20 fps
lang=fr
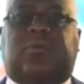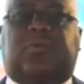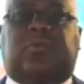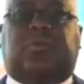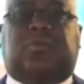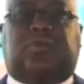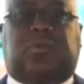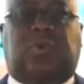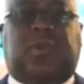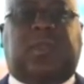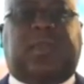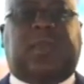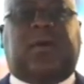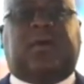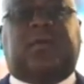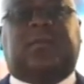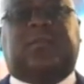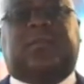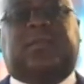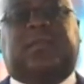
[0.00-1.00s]
de
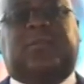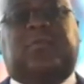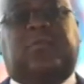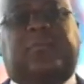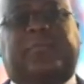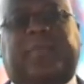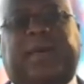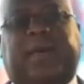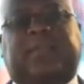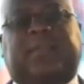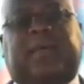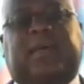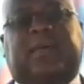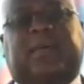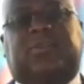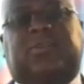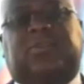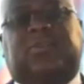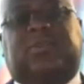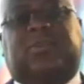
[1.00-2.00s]
tolérance et de
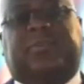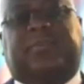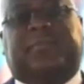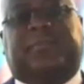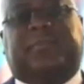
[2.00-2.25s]
partage.